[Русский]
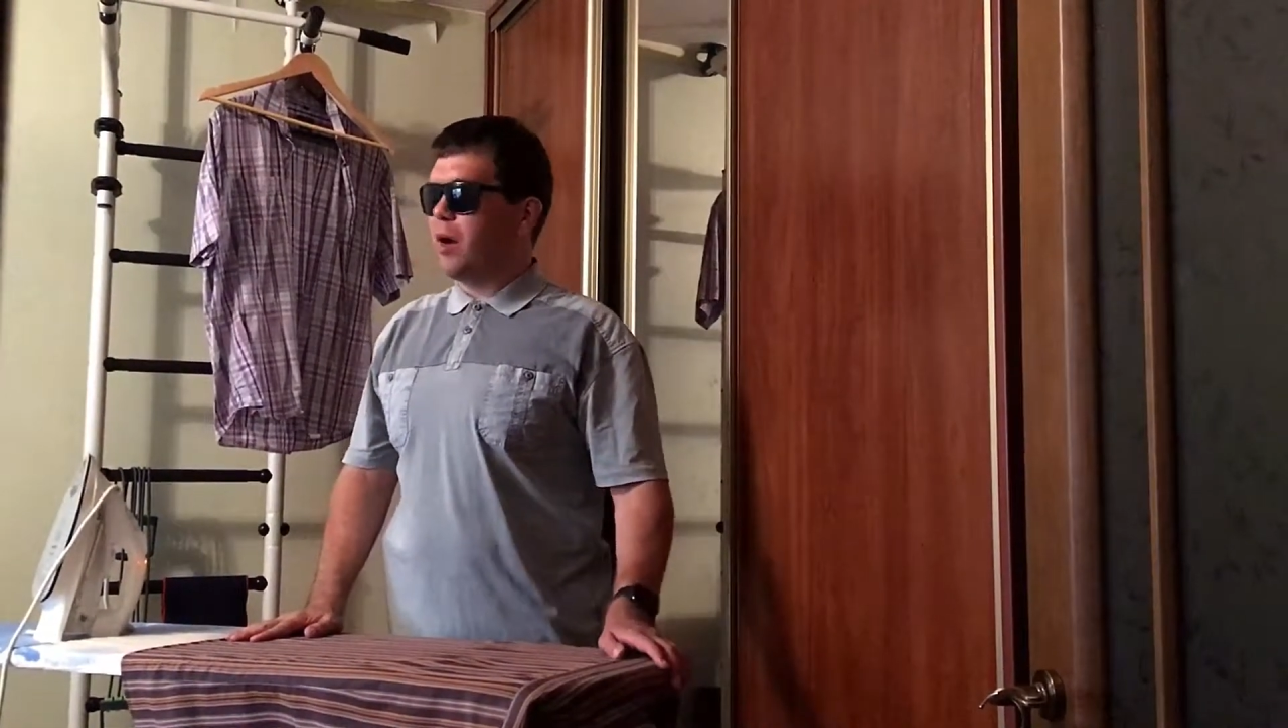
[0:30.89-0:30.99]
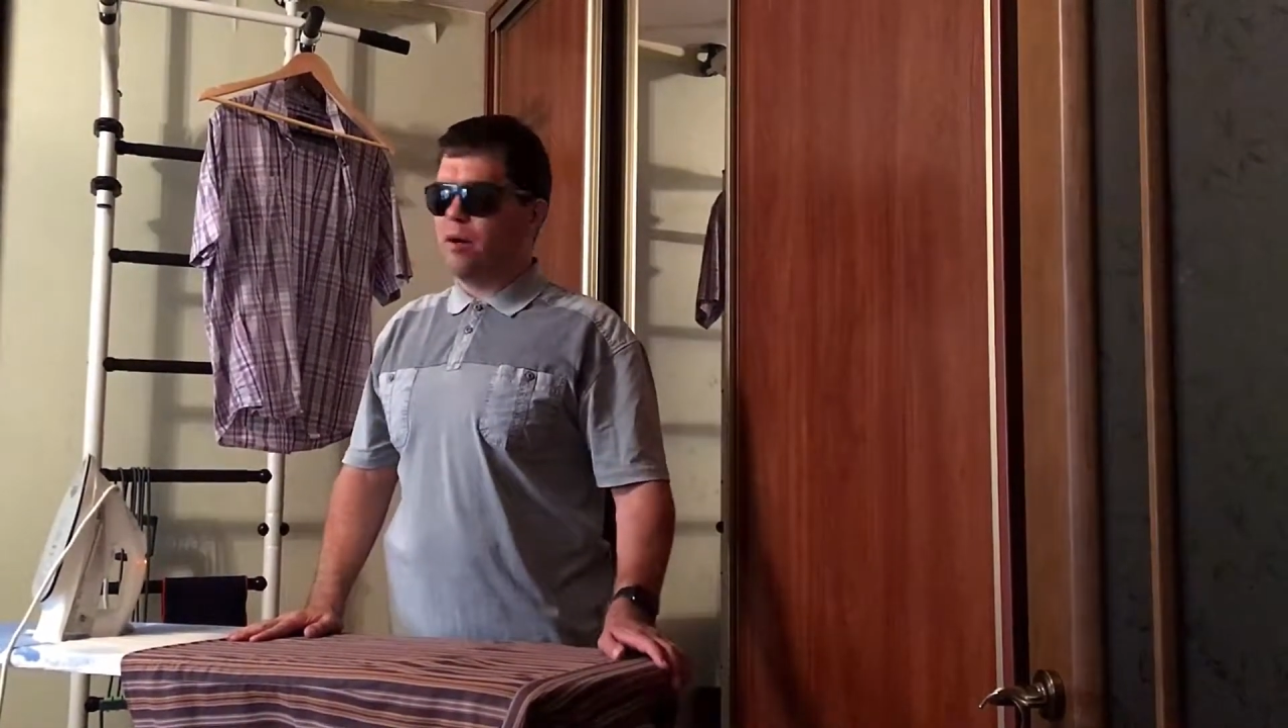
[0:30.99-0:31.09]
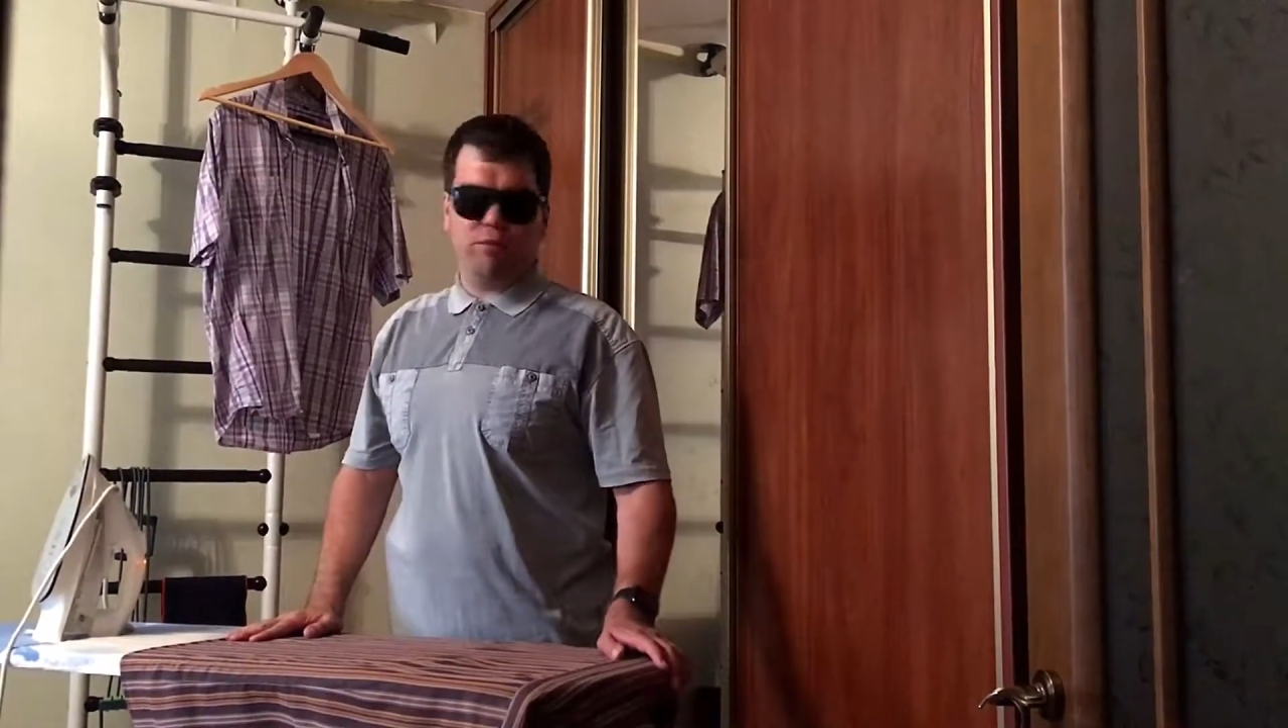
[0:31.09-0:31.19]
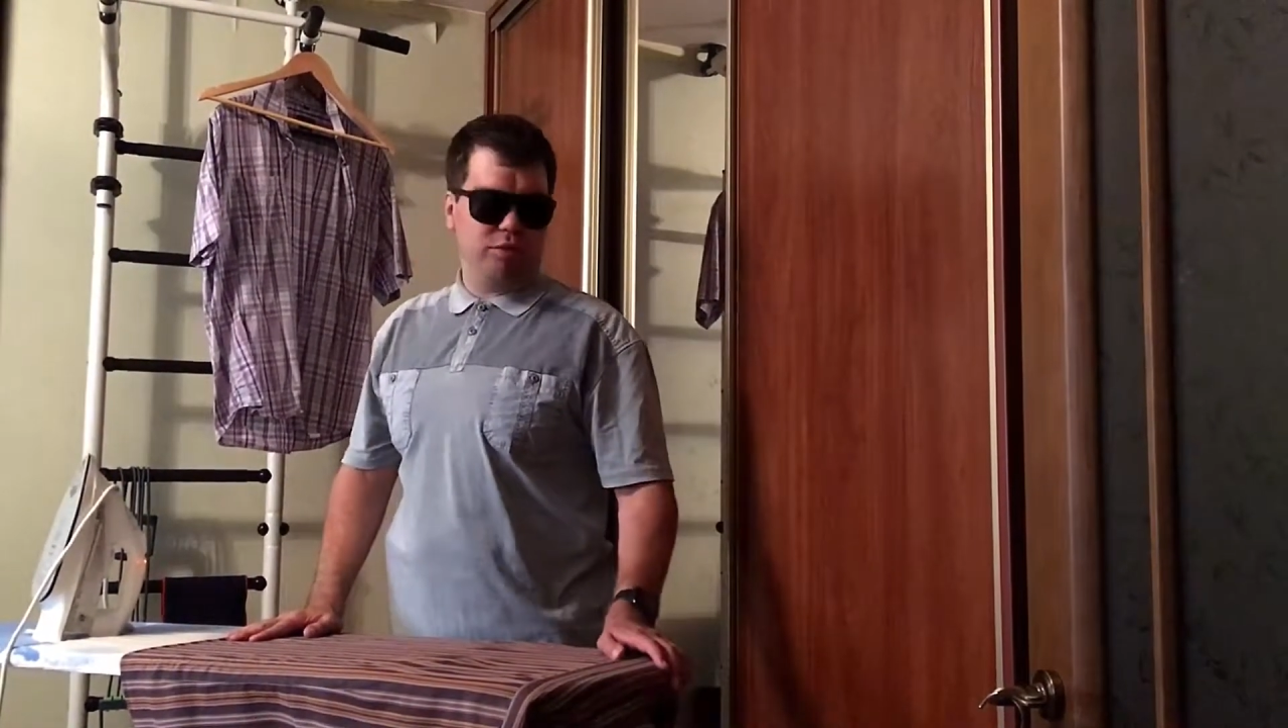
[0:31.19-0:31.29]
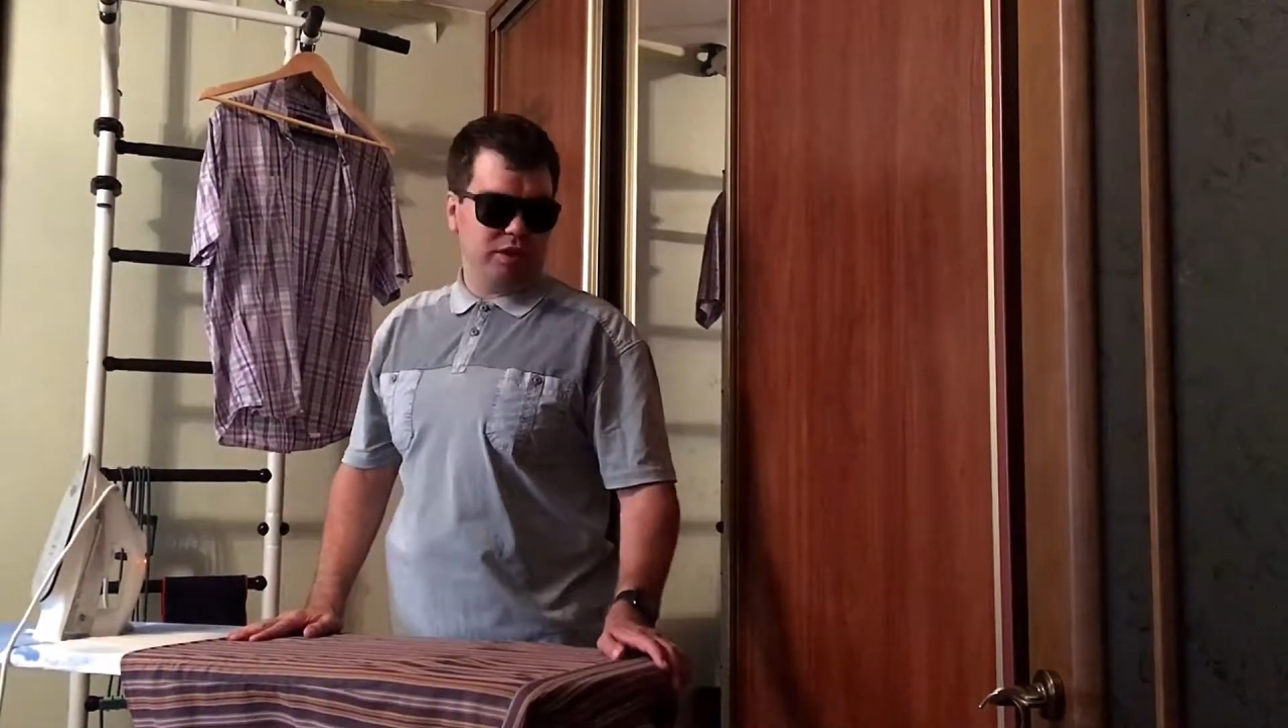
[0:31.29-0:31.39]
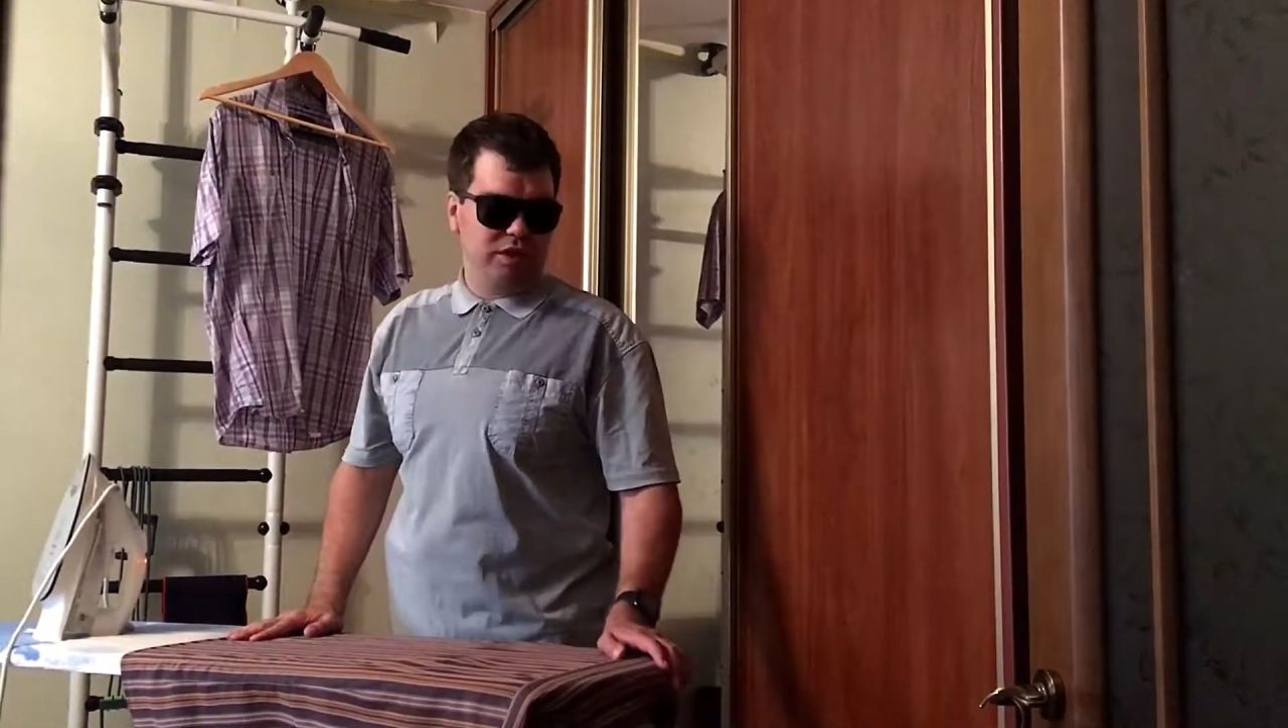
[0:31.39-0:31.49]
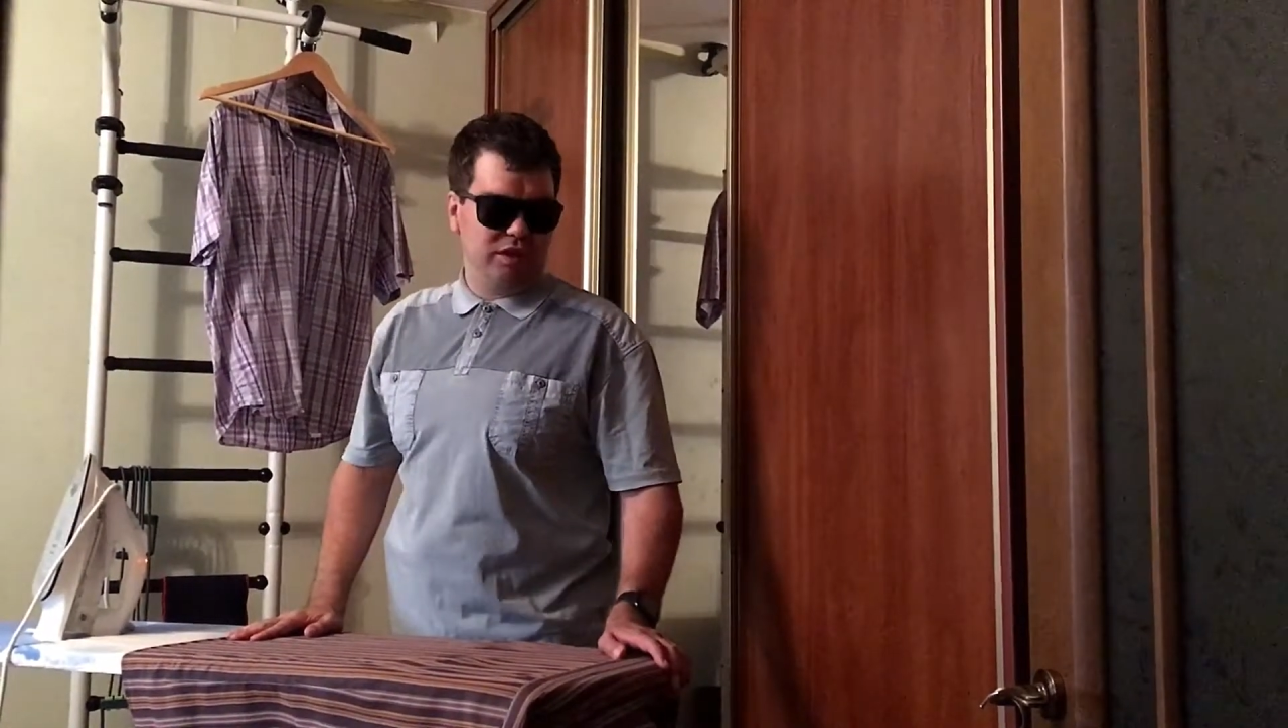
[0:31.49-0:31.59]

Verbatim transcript: об очень